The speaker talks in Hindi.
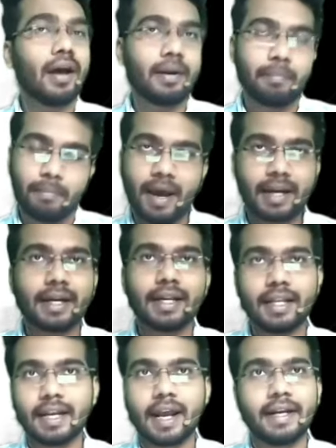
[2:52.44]
मार्क कर
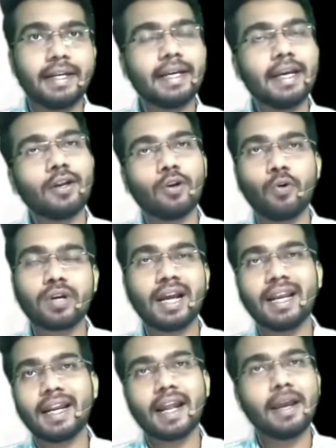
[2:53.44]
लेना है ठीक है नोट कर
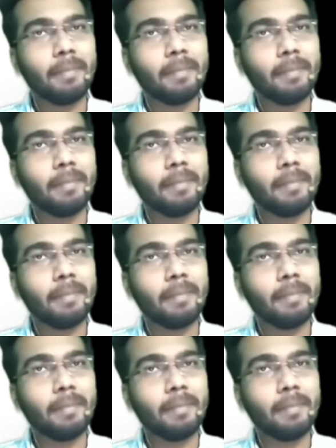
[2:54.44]
लेना है